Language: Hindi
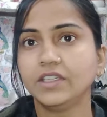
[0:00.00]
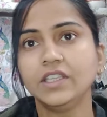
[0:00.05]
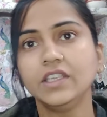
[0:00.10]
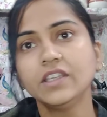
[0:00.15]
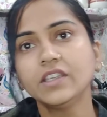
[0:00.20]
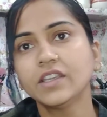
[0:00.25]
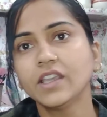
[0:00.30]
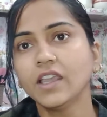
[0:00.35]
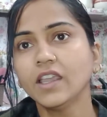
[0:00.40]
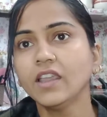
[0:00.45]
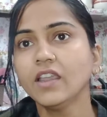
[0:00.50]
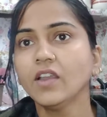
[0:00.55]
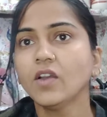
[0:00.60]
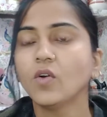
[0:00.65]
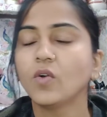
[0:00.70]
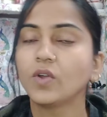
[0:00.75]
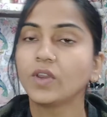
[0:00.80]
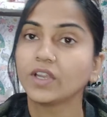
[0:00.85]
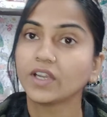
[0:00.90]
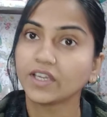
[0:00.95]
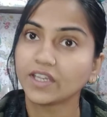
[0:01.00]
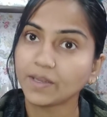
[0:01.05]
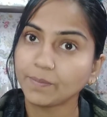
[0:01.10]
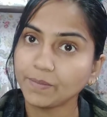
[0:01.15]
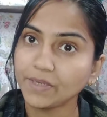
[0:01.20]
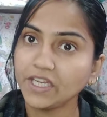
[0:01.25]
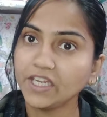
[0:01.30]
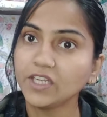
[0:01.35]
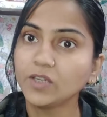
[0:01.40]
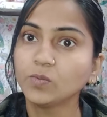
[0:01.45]
ठीक है और अगर
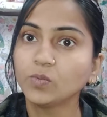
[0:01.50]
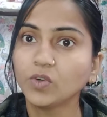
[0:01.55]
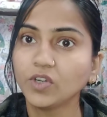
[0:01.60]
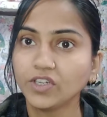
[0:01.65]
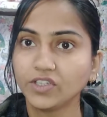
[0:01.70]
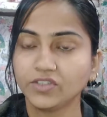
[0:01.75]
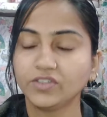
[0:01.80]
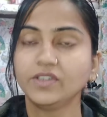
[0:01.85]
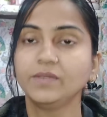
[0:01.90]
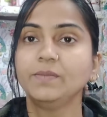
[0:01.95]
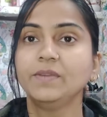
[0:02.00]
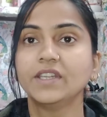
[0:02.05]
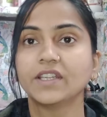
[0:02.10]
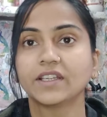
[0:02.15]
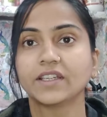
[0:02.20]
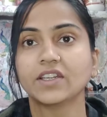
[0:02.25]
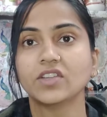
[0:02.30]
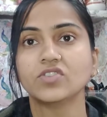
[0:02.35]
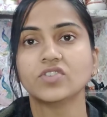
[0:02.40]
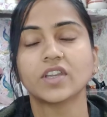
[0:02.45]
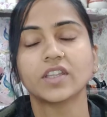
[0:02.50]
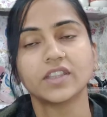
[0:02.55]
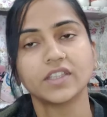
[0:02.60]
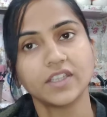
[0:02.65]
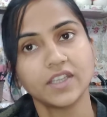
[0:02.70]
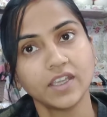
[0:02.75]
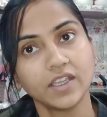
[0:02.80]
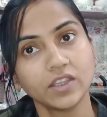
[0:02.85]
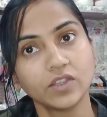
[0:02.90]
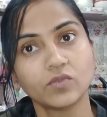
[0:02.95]
आप 8.3 भी रखना
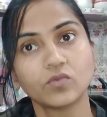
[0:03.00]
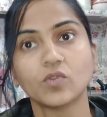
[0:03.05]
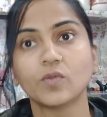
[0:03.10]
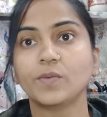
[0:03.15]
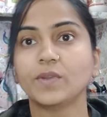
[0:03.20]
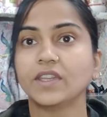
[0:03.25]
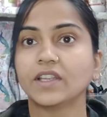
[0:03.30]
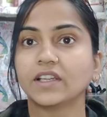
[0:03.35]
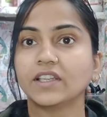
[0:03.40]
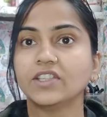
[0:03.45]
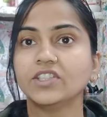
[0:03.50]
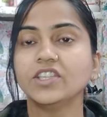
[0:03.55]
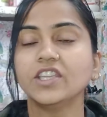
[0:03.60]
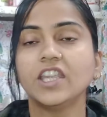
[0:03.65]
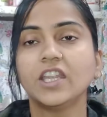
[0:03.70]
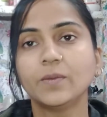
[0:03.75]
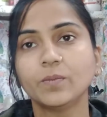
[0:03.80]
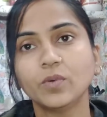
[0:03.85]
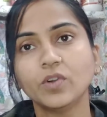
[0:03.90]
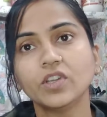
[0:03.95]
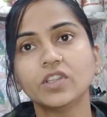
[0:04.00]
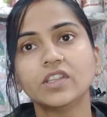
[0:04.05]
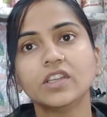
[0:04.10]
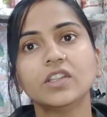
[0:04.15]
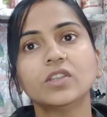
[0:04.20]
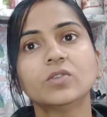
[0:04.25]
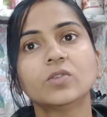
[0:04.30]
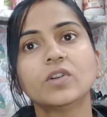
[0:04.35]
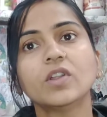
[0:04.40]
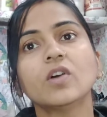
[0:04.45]
चाहते हैं तो वो भी रख लीजिए
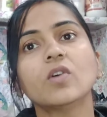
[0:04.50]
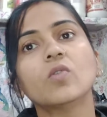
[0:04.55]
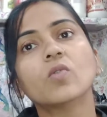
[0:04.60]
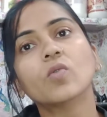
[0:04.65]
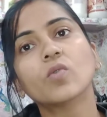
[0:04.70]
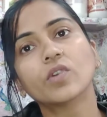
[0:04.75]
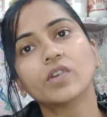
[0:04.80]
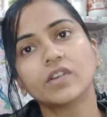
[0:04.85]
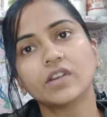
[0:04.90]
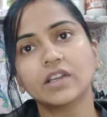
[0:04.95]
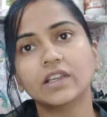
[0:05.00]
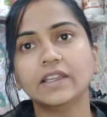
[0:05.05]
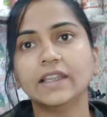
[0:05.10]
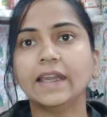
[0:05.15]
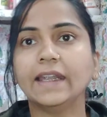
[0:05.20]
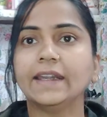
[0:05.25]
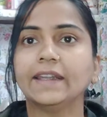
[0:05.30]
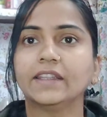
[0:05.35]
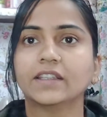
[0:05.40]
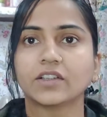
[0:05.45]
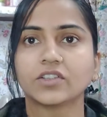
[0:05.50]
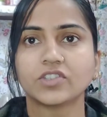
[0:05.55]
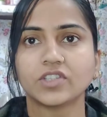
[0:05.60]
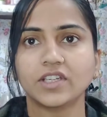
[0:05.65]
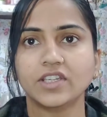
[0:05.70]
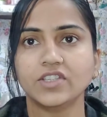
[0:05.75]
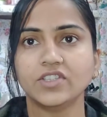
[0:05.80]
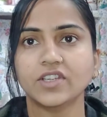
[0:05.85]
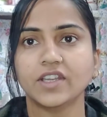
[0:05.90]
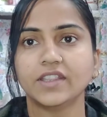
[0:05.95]
8.3 थोड़ा और लाइट तक
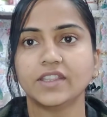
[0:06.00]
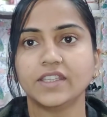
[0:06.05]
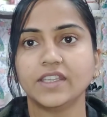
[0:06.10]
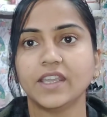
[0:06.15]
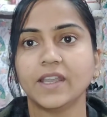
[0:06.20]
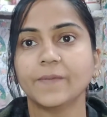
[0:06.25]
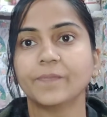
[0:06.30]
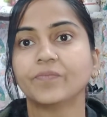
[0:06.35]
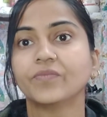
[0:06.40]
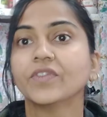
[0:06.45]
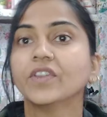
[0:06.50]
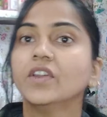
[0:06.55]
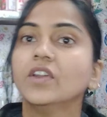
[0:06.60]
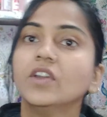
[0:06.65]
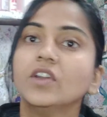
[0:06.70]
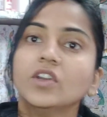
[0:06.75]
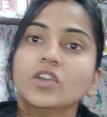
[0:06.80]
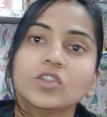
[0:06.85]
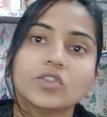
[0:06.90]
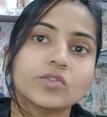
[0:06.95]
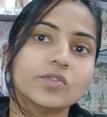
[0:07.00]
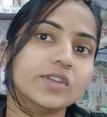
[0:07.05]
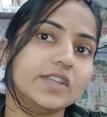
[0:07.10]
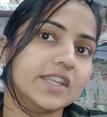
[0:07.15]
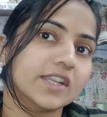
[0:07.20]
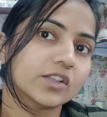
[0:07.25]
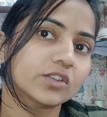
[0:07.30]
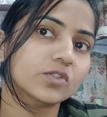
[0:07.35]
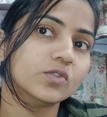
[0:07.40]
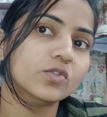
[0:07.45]
चली जाती है तो
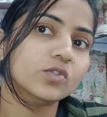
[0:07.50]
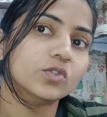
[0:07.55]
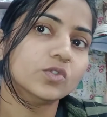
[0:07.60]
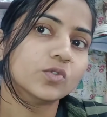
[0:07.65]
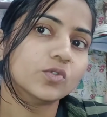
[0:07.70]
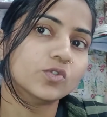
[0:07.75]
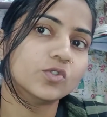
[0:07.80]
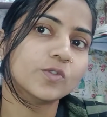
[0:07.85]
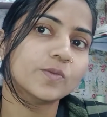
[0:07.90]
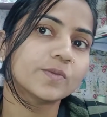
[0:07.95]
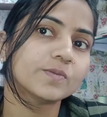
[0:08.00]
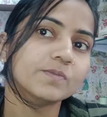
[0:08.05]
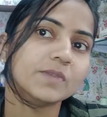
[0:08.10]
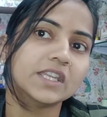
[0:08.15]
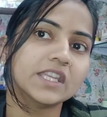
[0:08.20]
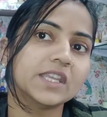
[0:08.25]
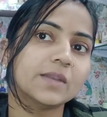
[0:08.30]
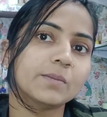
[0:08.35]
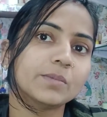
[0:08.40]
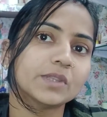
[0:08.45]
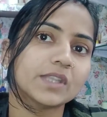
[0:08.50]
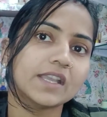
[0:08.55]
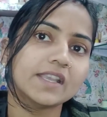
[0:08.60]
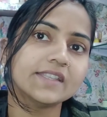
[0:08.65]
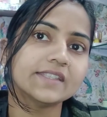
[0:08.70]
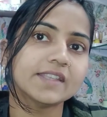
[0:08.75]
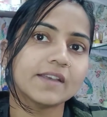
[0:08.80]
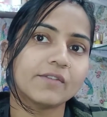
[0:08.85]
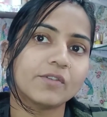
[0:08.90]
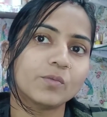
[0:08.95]
एक तो दो ट्यूब्स मैंने ये बताई
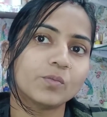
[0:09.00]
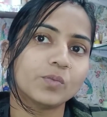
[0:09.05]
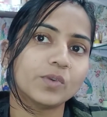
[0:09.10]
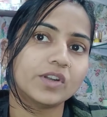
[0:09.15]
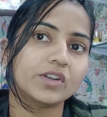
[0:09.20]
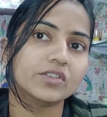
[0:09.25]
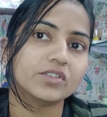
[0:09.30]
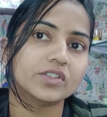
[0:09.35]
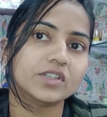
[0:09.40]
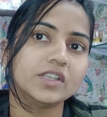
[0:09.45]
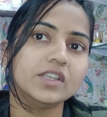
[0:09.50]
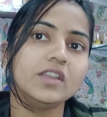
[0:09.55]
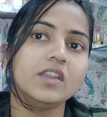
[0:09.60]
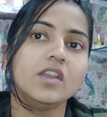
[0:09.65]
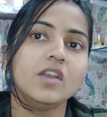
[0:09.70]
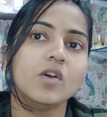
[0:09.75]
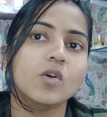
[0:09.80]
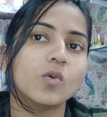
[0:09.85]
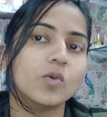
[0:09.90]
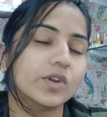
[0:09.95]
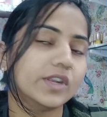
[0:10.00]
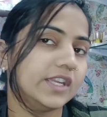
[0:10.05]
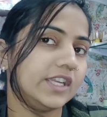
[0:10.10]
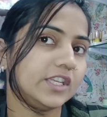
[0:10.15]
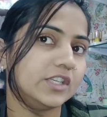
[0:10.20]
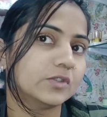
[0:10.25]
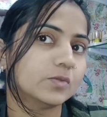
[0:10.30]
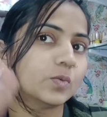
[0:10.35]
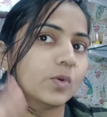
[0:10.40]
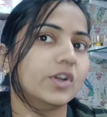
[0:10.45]
7.3 और
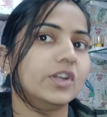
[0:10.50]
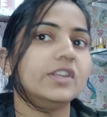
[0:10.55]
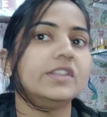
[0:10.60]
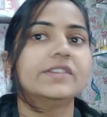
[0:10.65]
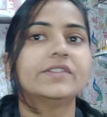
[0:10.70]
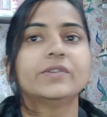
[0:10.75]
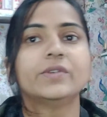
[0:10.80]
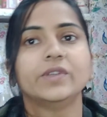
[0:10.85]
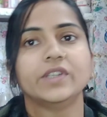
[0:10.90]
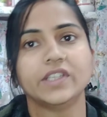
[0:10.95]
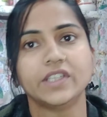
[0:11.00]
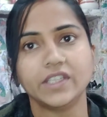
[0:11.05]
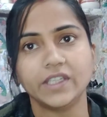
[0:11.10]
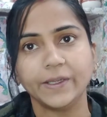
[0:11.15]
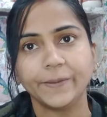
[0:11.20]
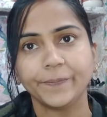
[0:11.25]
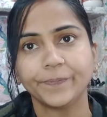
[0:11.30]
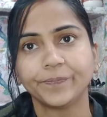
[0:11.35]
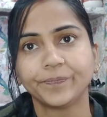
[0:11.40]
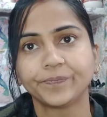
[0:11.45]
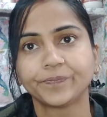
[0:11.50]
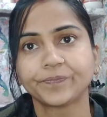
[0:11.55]
8.3 की